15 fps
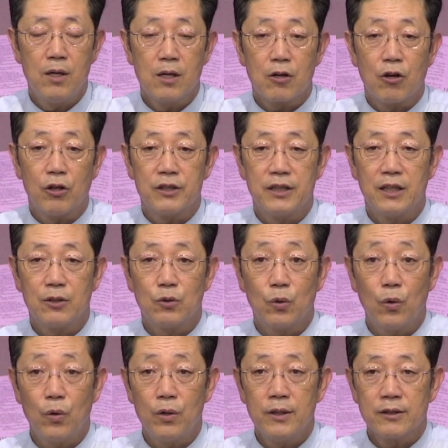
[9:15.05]
거기에
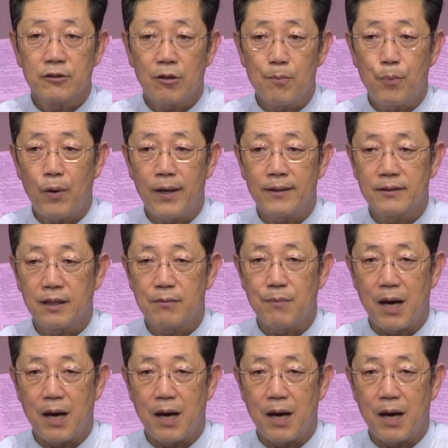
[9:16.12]
또 선포할 때는